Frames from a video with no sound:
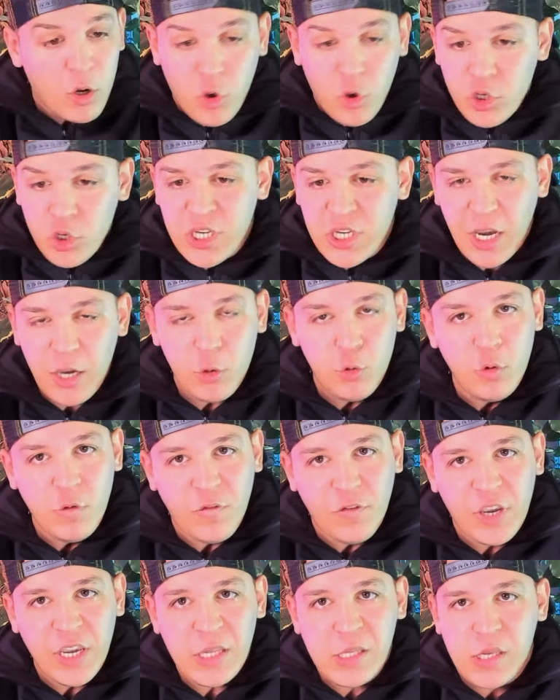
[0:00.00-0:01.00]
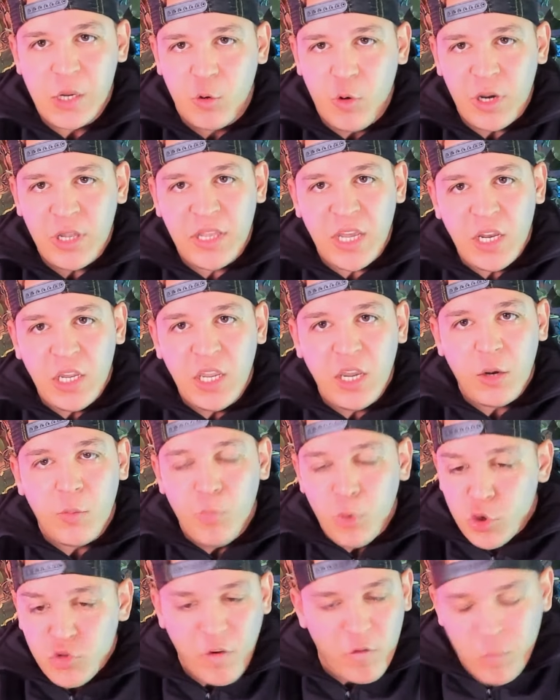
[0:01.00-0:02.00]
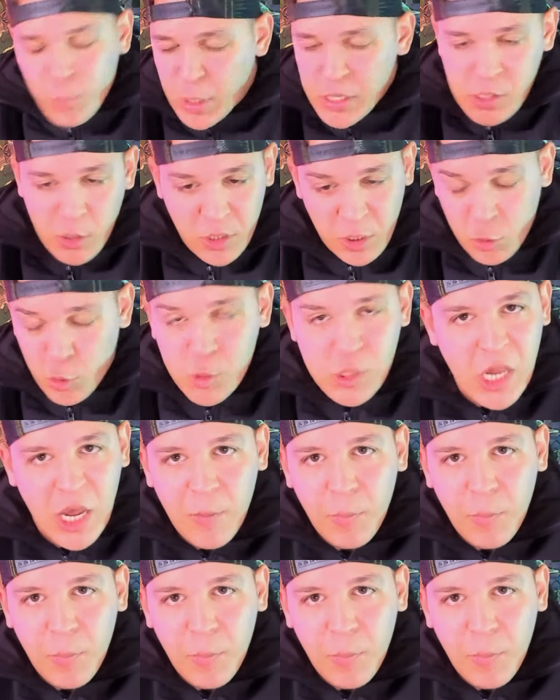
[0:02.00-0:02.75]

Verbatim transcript: coca, une frite, c'est quoi le délire Bon, je vais vous présenter tout ça